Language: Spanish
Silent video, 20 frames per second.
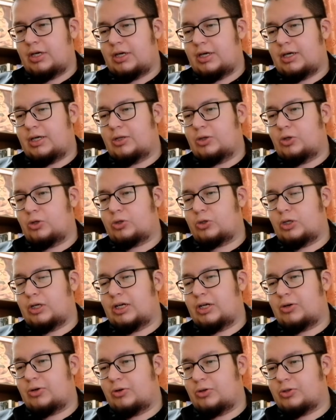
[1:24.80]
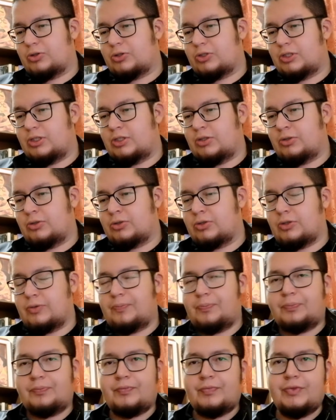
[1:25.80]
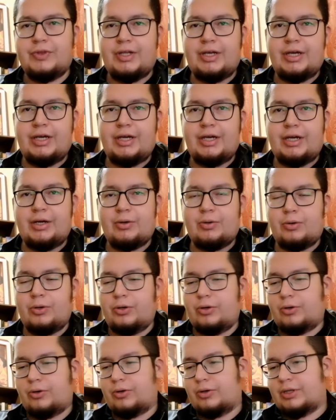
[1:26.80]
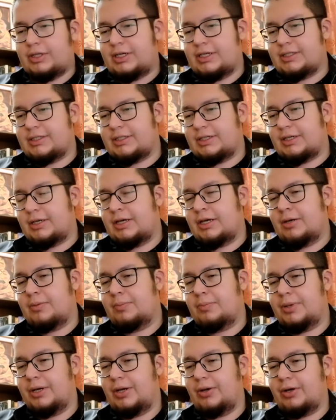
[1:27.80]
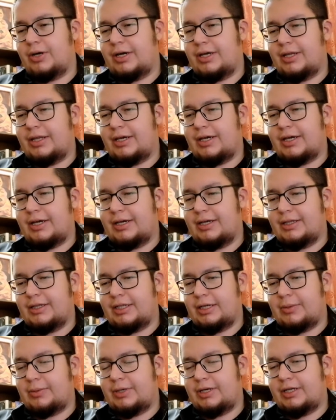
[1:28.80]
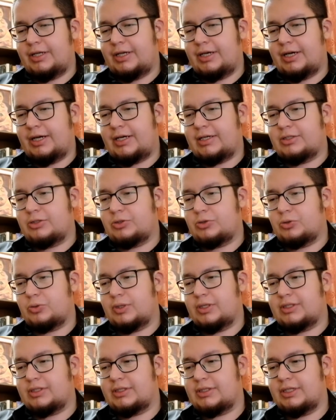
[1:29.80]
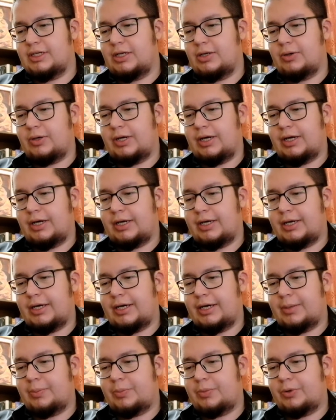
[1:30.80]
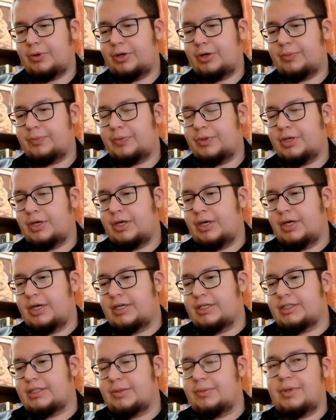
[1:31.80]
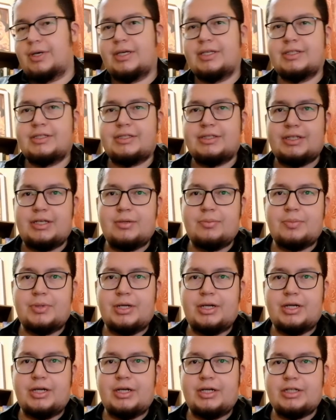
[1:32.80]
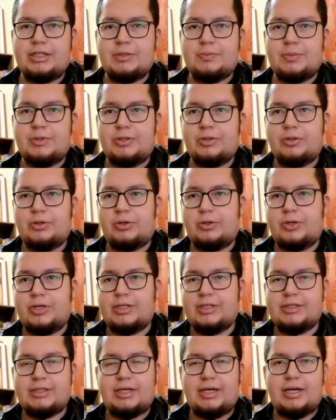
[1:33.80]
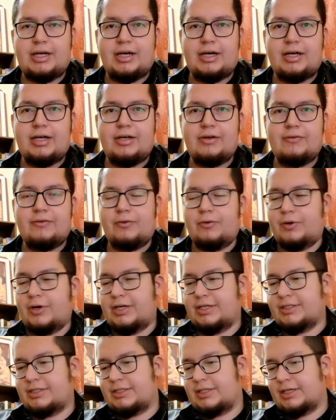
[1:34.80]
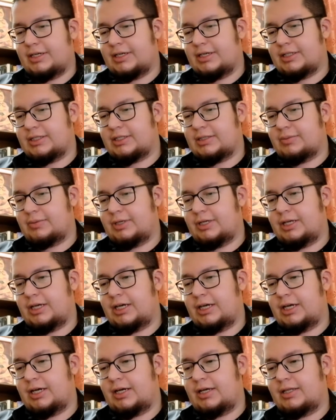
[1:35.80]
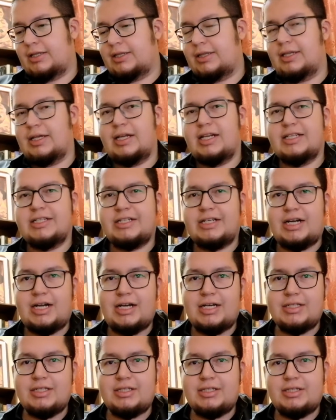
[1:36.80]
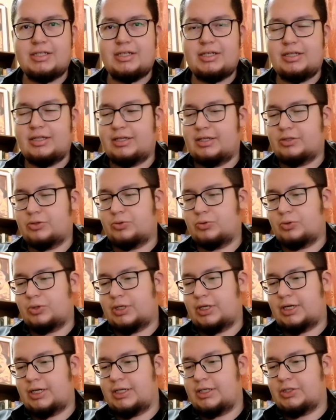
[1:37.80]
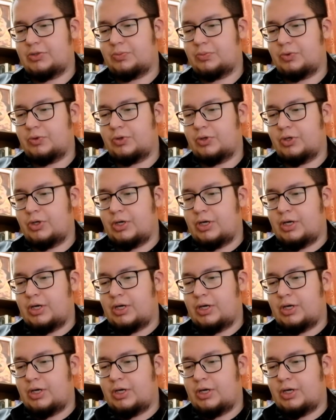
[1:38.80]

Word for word: eh, no tan conocidos mm, de Julio Cortázar, pero que deja entrever ya su estilo en aquella época si bien siempre respetó esa influencia que recibiría del jazz y del surrealismo,